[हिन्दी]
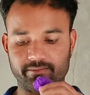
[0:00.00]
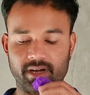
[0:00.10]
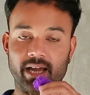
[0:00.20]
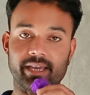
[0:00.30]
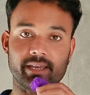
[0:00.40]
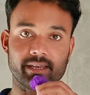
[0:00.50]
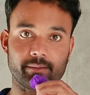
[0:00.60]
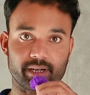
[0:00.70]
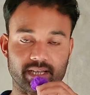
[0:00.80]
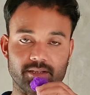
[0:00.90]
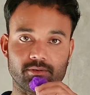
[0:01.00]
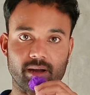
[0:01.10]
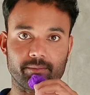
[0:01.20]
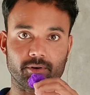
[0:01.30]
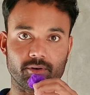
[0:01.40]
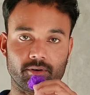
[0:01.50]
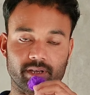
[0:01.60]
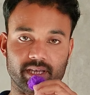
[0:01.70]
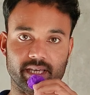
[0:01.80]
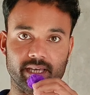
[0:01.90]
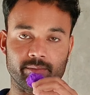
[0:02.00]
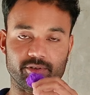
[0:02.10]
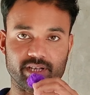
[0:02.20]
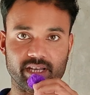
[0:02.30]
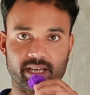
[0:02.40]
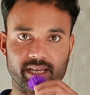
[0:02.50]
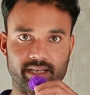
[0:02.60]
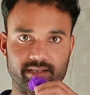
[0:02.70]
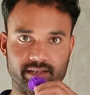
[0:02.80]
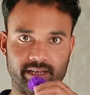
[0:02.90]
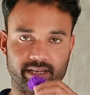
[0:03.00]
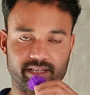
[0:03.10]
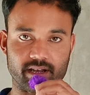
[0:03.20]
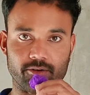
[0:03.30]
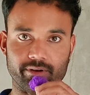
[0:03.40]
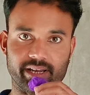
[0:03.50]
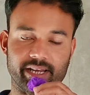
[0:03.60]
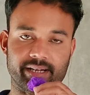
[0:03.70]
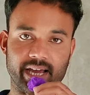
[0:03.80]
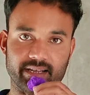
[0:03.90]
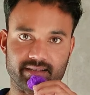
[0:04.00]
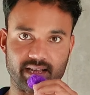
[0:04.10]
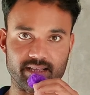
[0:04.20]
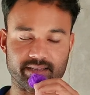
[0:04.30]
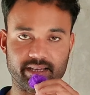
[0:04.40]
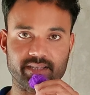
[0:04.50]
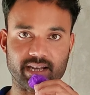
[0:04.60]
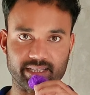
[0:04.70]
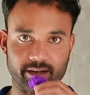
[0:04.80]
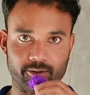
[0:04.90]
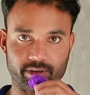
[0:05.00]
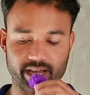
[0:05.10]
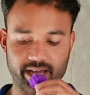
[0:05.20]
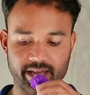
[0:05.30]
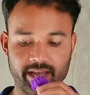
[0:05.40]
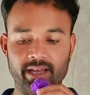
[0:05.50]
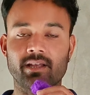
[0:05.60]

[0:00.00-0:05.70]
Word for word: भाई बता दूं आपको कि मुझे इस ई रिक्शा को लिए ढाई साल से ज़्यादा हो गया है